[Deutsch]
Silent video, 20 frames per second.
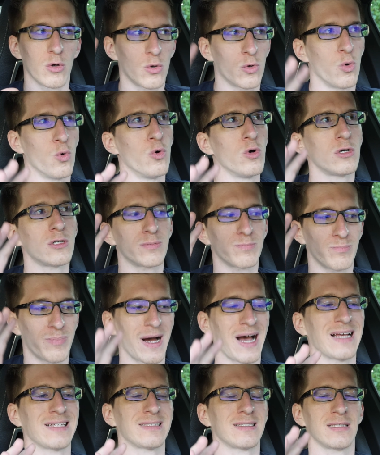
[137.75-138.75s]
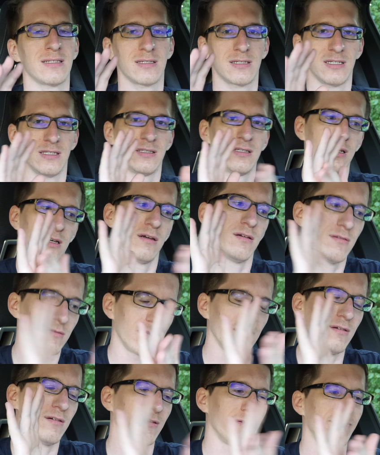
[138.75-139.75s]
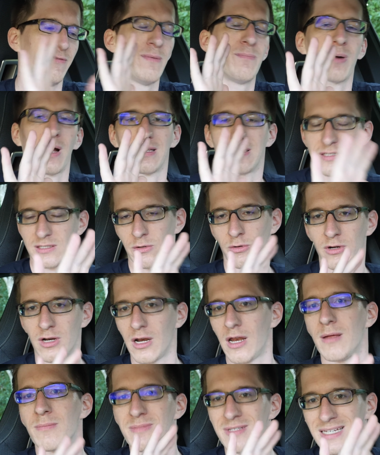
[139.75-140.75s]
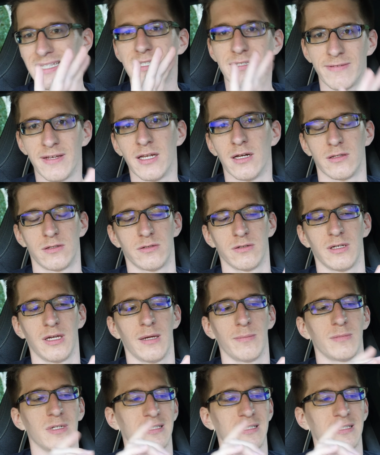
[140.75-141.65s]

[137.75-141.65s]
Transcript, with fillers: gut passend diese äh, Vibrationen im Sitz wiederzugeben.